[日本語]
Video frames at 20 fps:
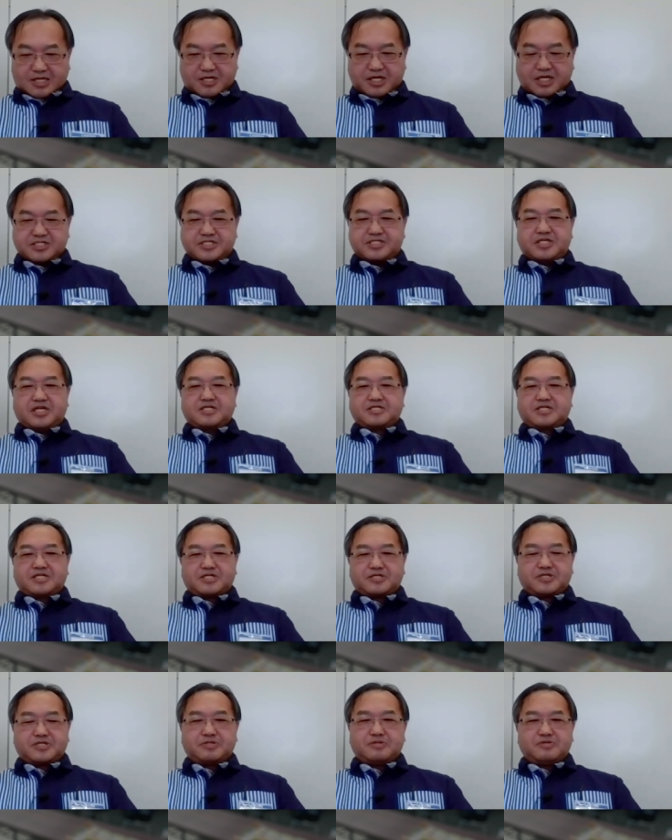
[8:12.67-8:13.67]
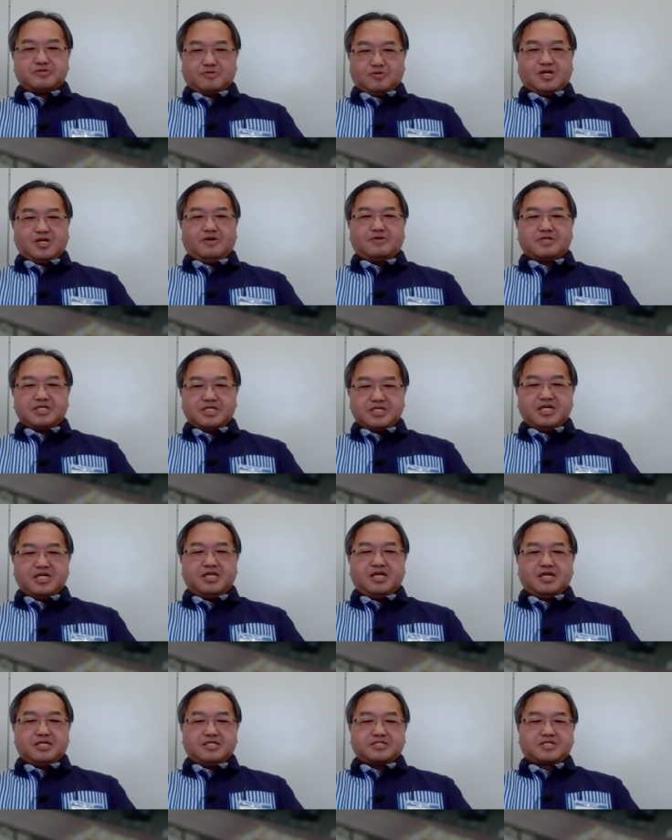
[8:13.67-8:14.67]
レジ生産の代わり
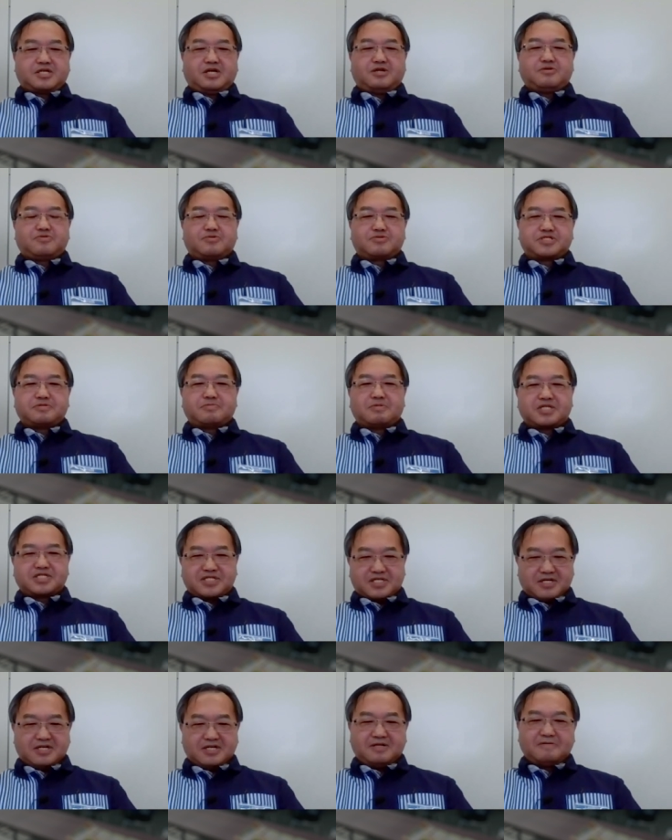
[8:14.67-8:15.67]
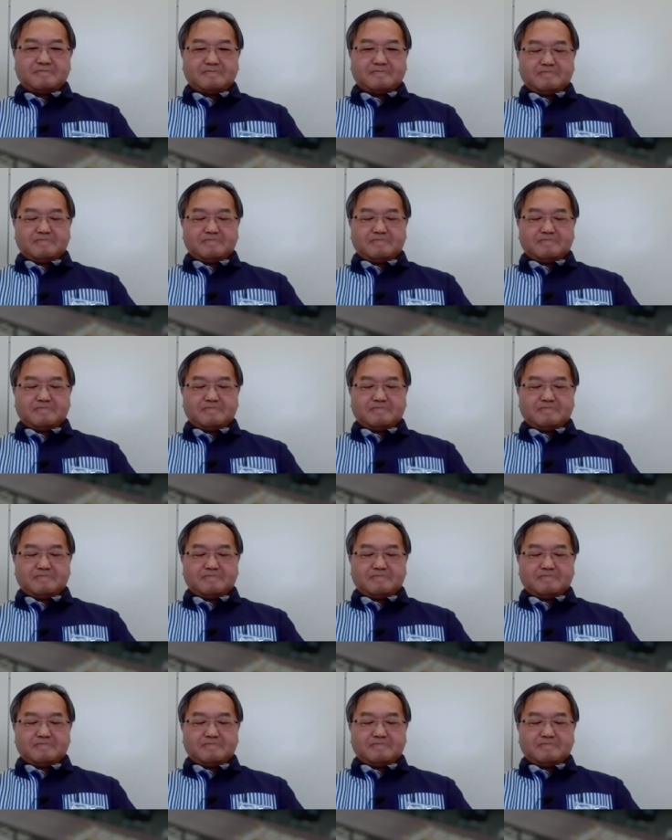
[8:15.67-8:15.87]
に使うようにしました。